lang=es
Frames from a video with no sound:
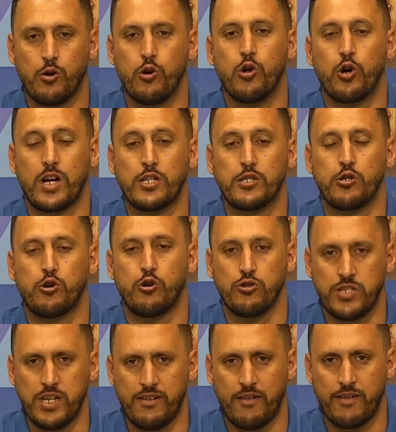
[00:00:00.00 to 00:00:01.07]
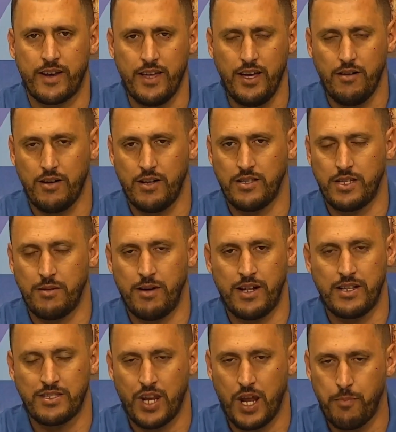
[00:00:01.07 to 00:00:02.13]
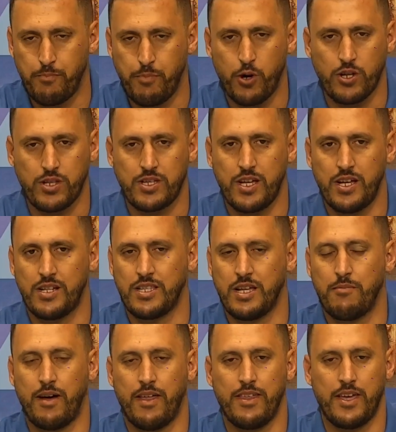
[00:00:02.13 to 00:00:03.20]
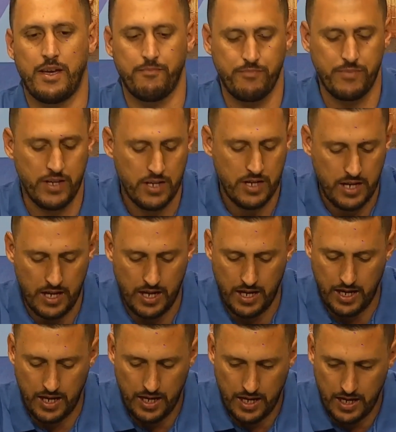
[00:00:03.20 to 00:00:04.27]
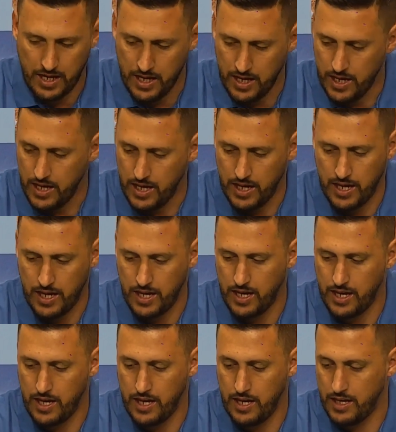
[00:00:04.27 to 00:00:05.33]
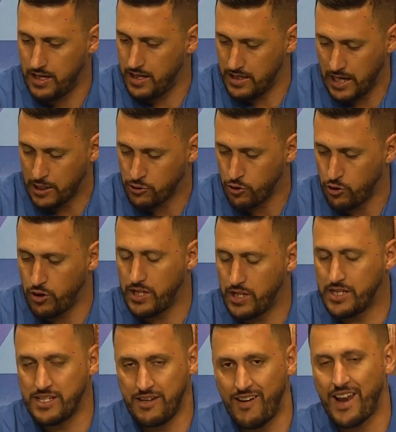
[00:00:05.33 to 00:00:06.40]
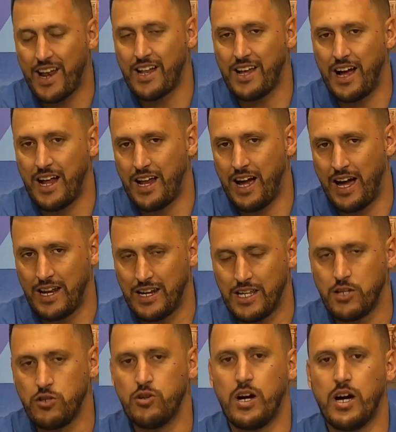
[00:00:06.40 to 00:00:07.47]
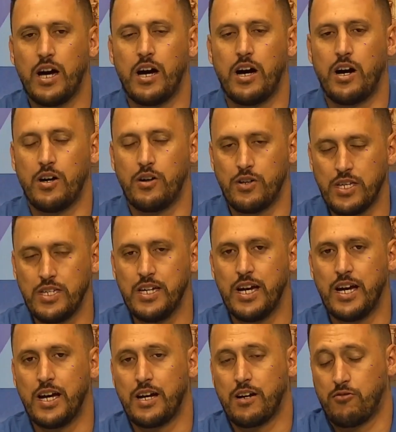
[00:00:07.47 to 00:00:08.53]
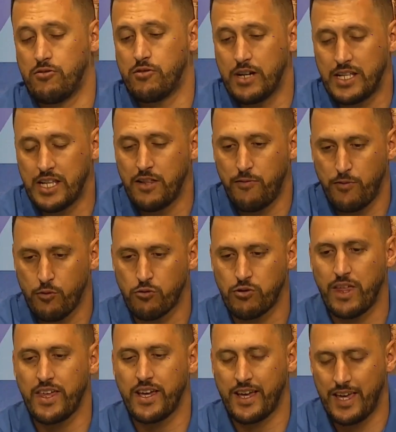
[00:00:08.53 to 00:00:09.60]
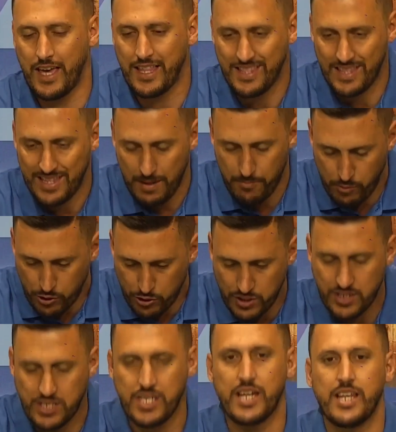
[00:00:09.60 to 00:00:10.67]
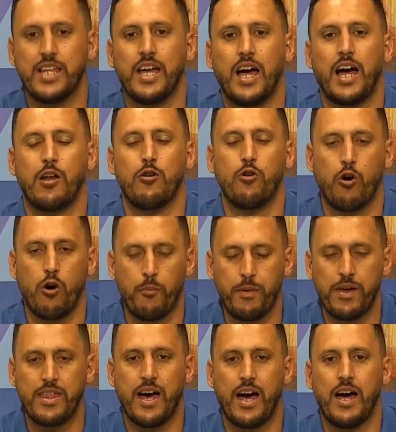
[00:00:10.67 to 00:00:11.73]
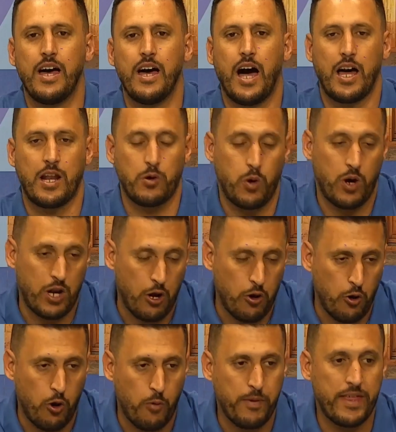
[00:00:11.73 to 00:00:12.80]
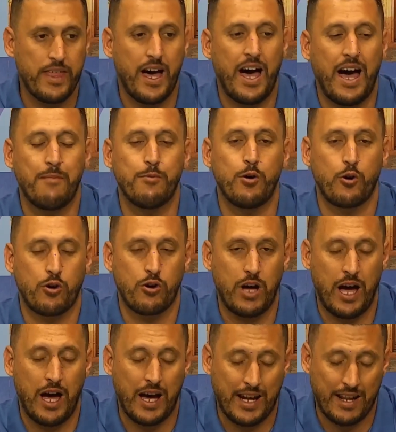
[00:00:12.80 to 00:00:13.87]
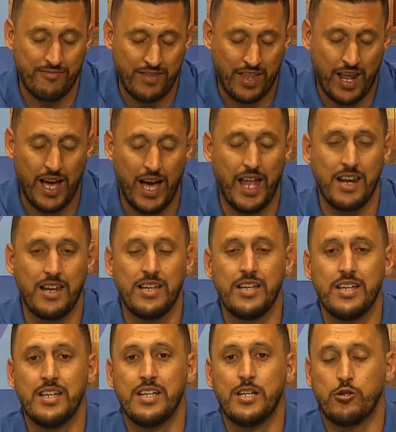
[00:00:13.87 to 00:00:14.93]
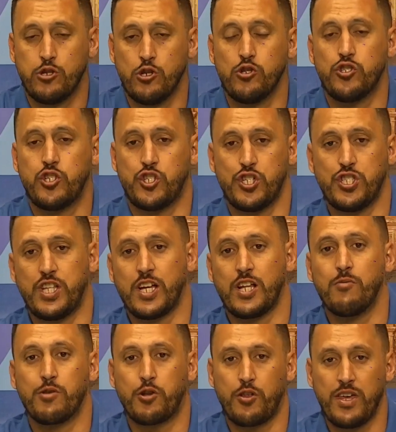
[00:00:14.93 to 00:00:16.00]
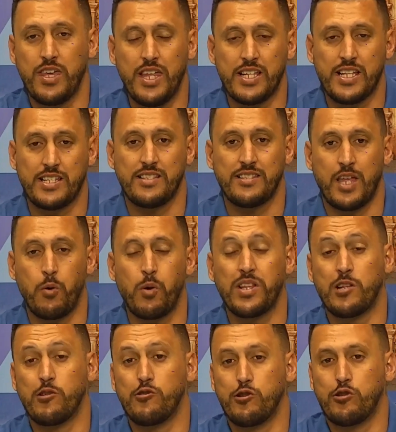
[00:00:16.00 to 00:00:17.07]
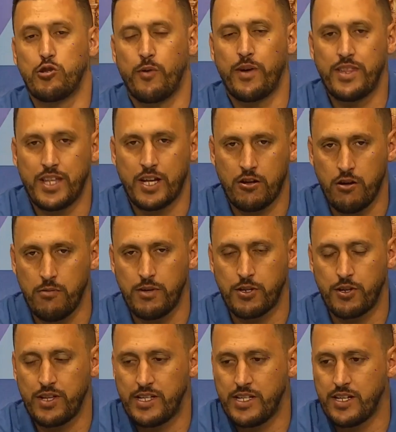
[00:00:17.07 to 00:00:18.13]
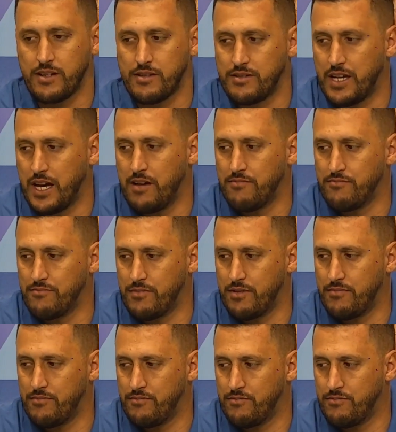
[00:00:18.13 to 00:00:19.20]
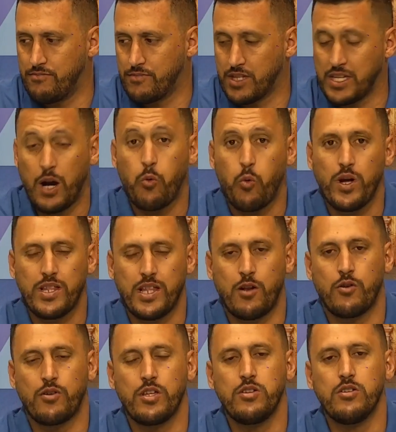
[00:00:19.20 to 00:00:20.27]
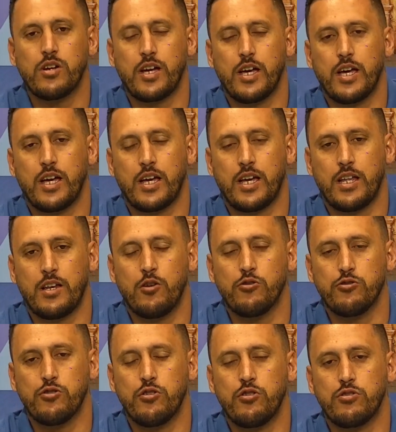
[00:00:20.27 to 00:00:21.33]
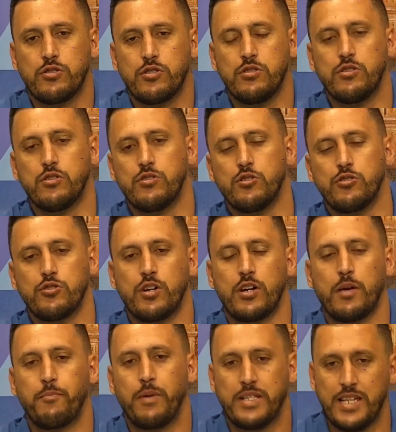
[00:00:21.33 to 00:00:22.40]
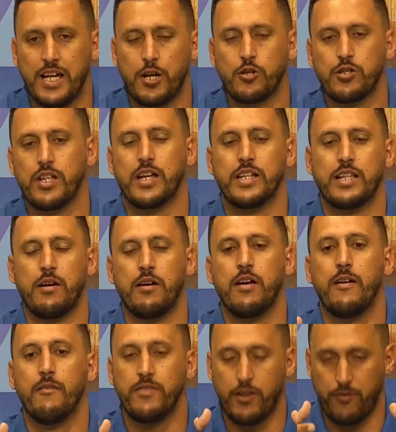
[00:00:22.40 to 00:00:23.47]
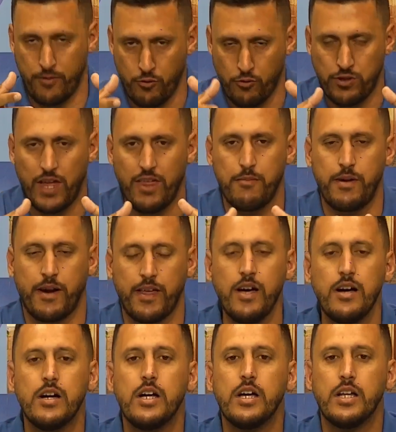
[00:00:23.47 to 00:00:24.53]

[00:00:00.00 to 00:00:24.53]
con lo que eso conlleva, ¿verdad? El tema del transporte, el tema de eh, eh, ya solo el llevar al, niño a niña con estas dificultades que ya de por sí tiene, al logopeda, a, a la logopeda, a, a Gran Tarajal son 60 kilómetros de ida, 60 de vuelta, son 120 kilómetros, es decir, ya, mm, ya cuesta a los niños que, que no, son, no, son especiales, no tienen esas dificultades, ¿verdad?